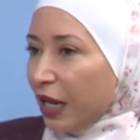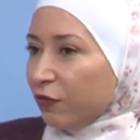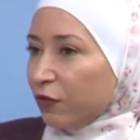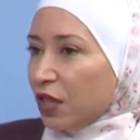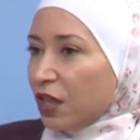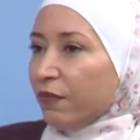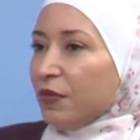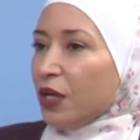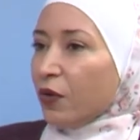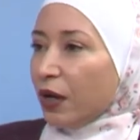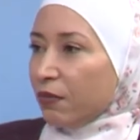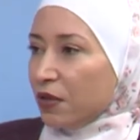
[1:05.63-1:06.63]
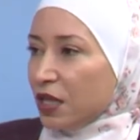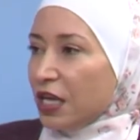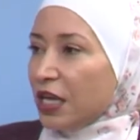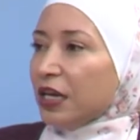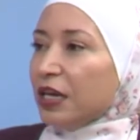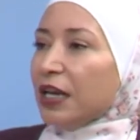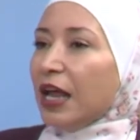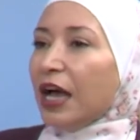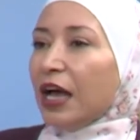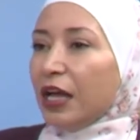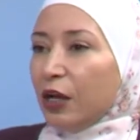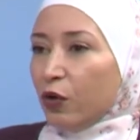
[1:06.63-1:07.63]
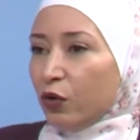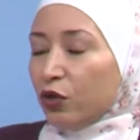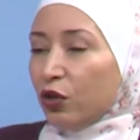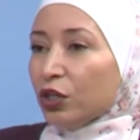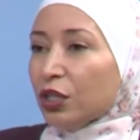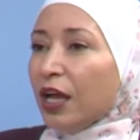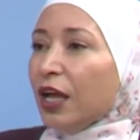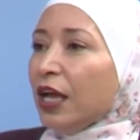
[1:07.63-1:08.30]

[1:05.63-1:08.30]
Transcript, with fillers: 1950 للاردن